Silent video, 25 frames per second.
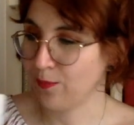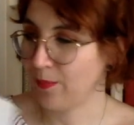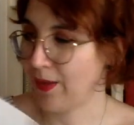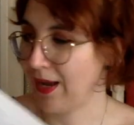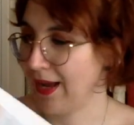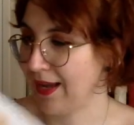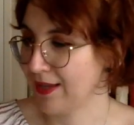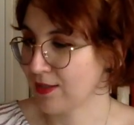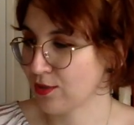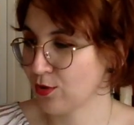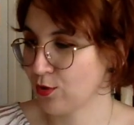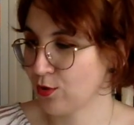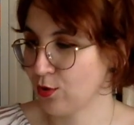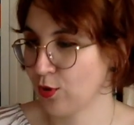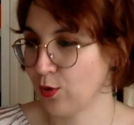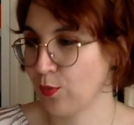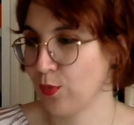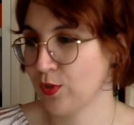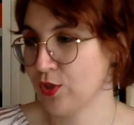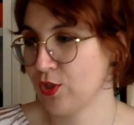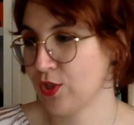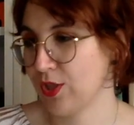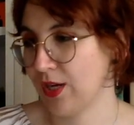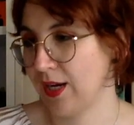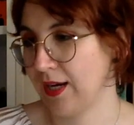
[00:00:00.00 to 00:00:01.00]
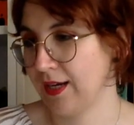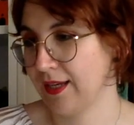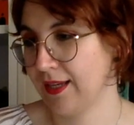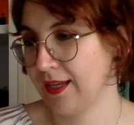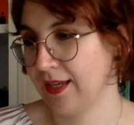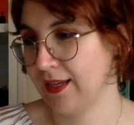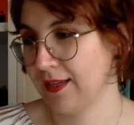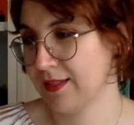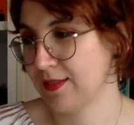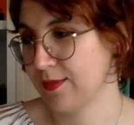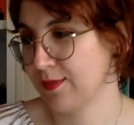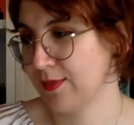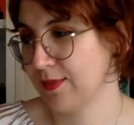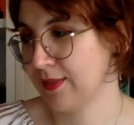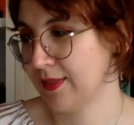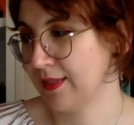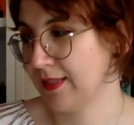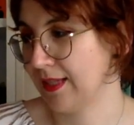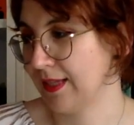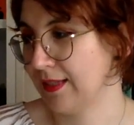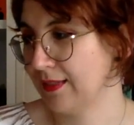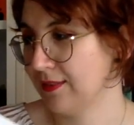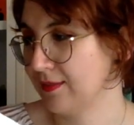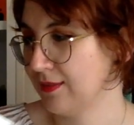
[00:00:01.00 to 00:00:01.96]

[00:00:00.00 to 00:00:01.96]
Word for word: pascolo, poi c'era anche, aspettate,